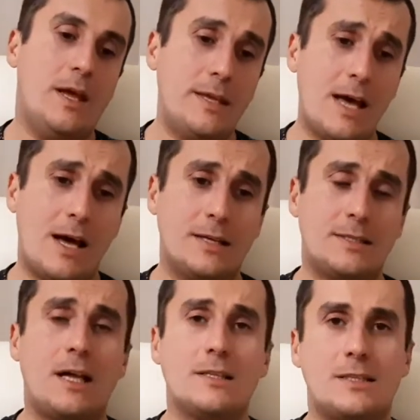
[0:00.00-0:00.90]
я
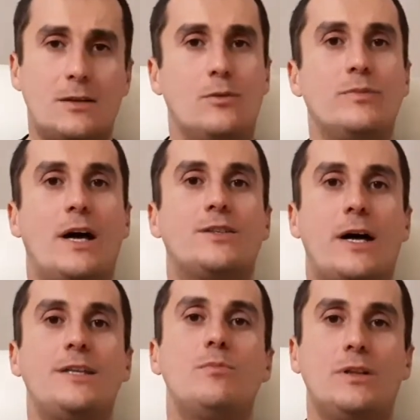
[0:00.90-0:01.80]
остался, у меня
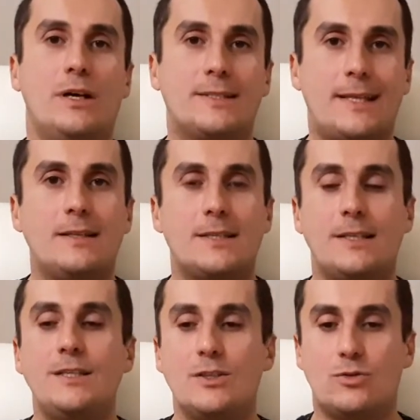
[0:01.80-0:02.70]
один был, остался
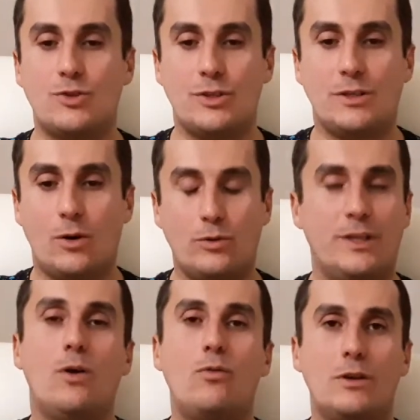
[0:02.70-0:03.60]
один источник дохода.
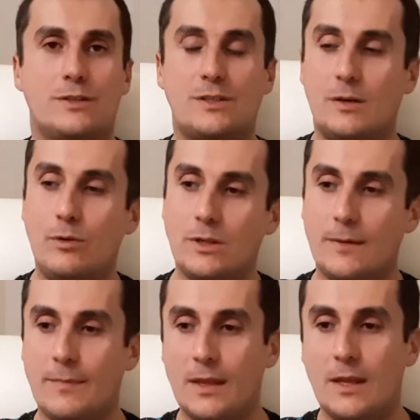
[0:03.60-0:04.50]
Я уволился с
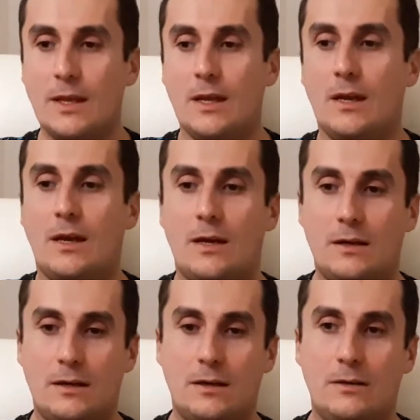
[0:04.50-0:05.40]
работы.
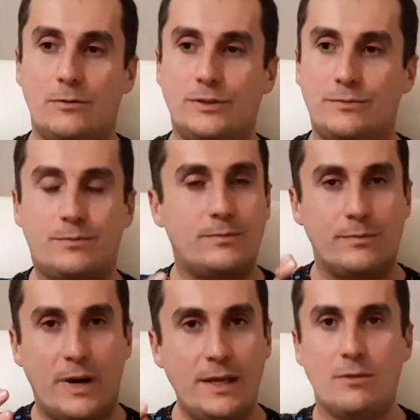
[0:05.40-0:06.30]
А, вот
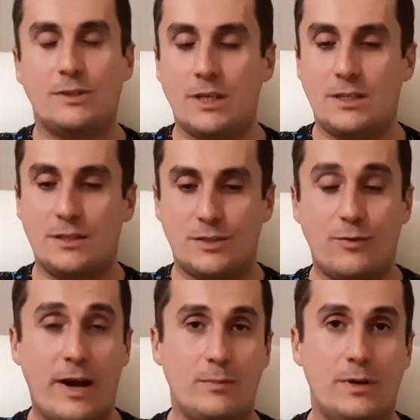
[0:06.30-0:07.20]
мои вот эти
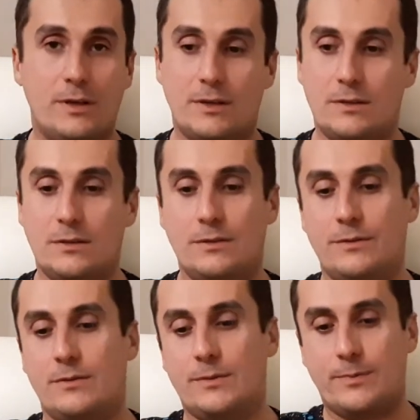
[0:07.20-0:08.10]
свадьбы.
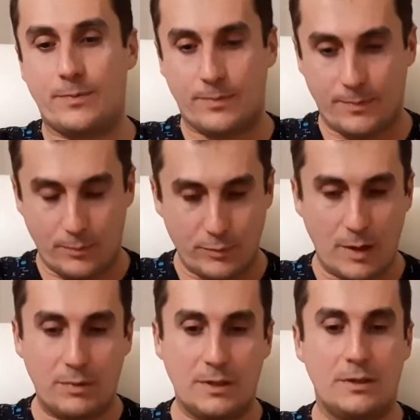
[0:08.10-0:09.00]
Э, у
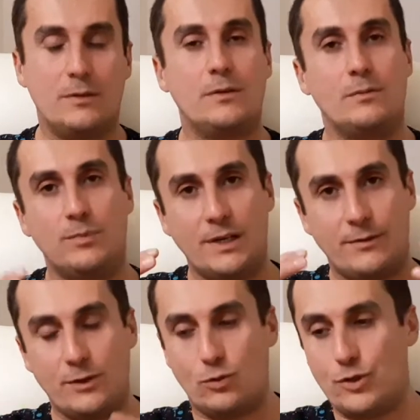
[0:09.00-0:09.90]
меня были, были
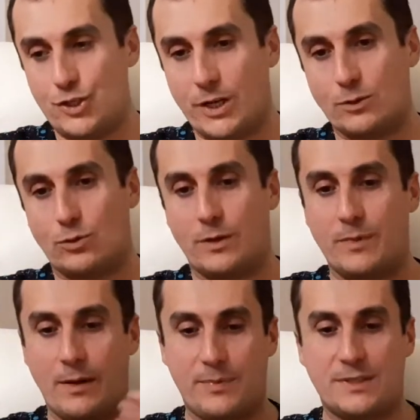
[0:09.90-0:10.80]
ведущие, которые
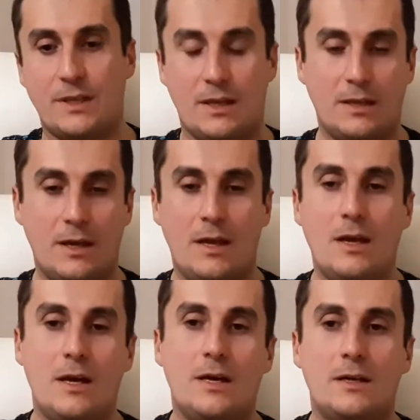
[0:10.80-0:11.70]
меня постоянно
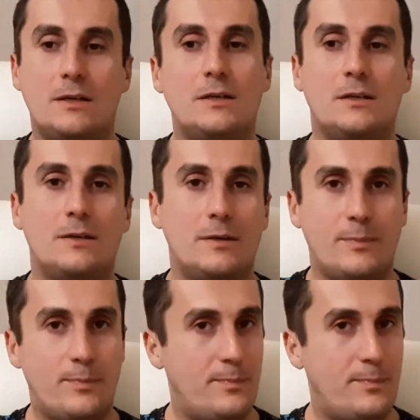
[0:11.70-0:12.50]
э,